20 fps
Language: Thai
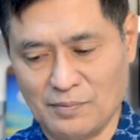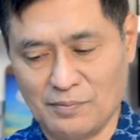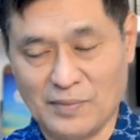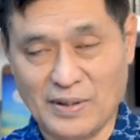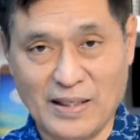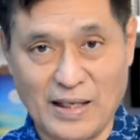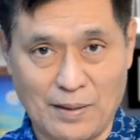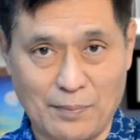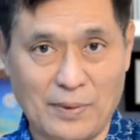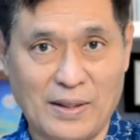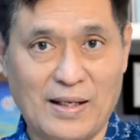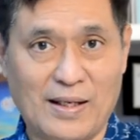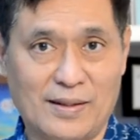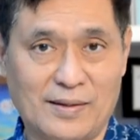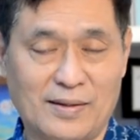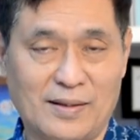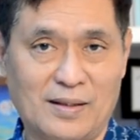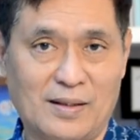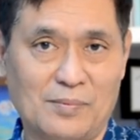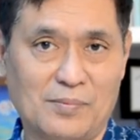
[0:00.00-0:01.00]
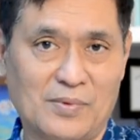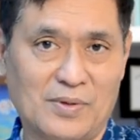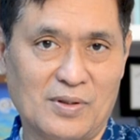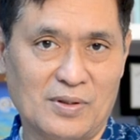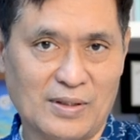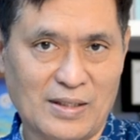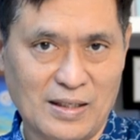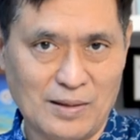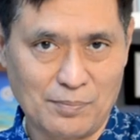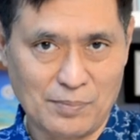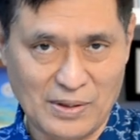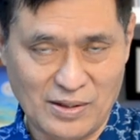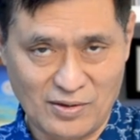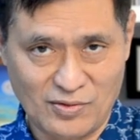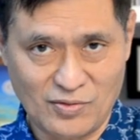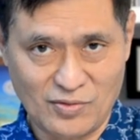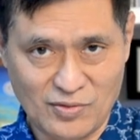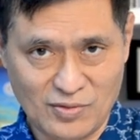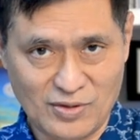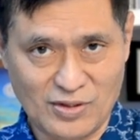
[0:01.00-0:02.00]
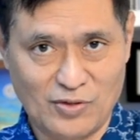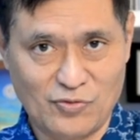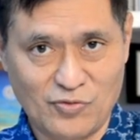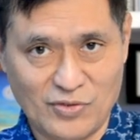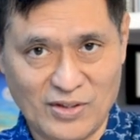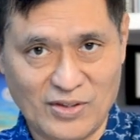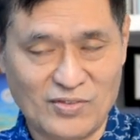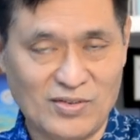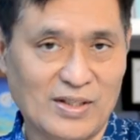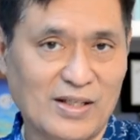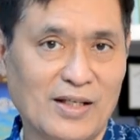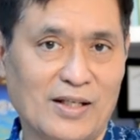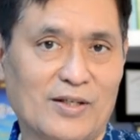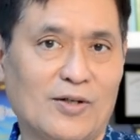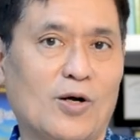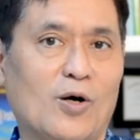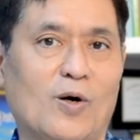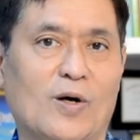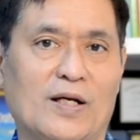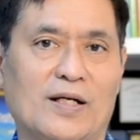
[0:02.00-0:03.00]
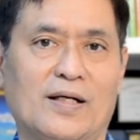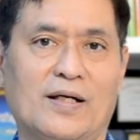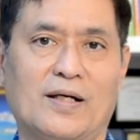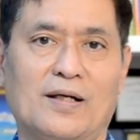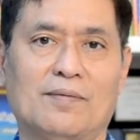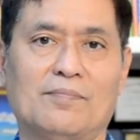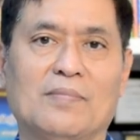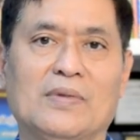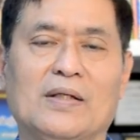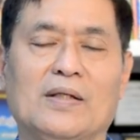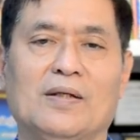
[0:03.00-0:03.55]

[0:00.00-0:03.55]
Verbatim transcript: ไม่อยากพลาดนะครับ ก็ตั้งเป็น see first หรือเห็นก่อนนะครับ